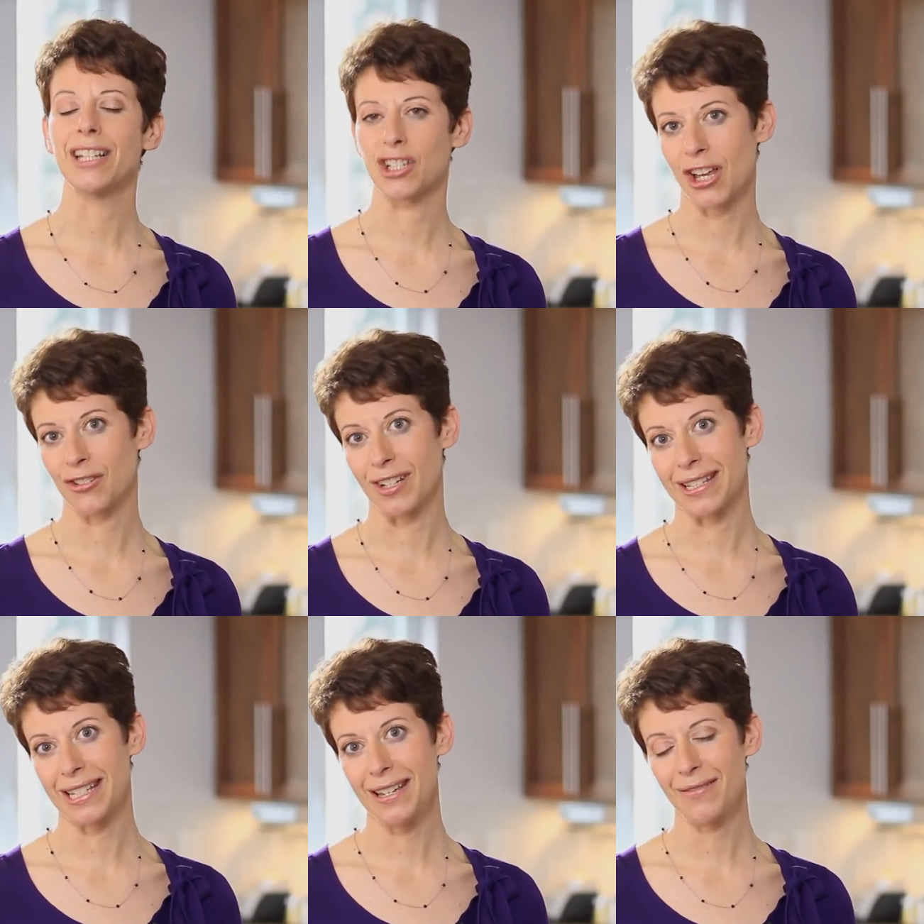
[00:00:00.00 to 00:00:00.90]
les charges
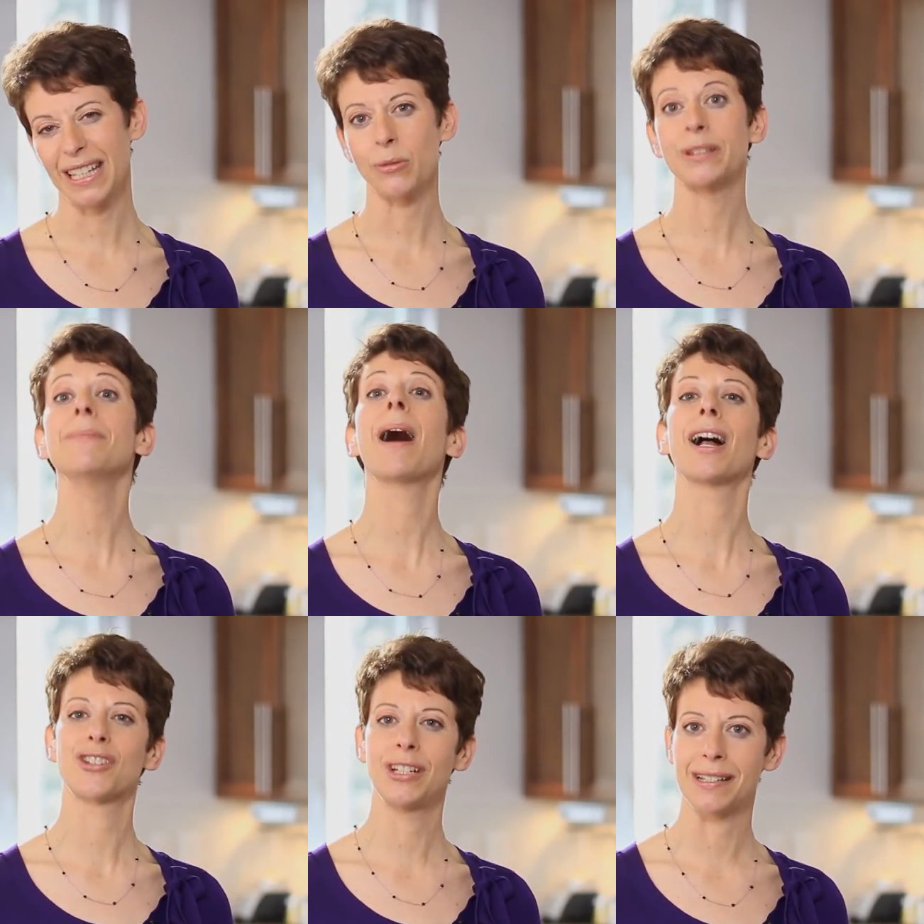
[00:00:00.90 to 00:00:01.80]
fictives est de
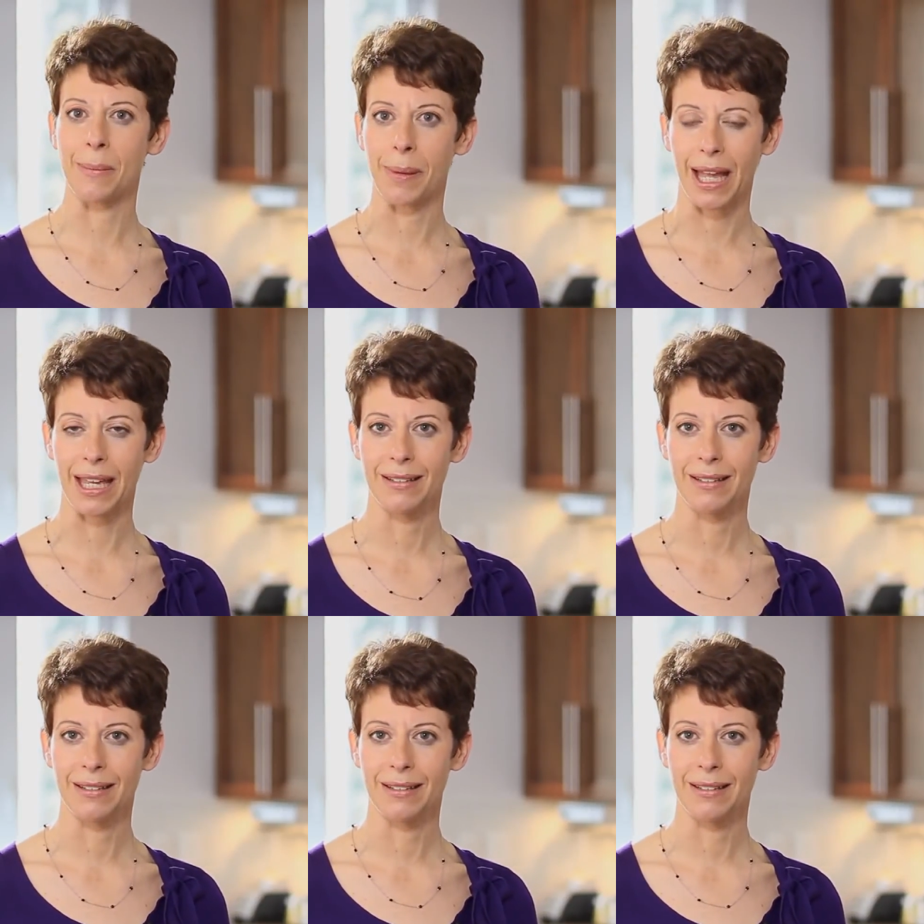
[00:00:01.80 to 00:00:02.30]
débrancher les appareils.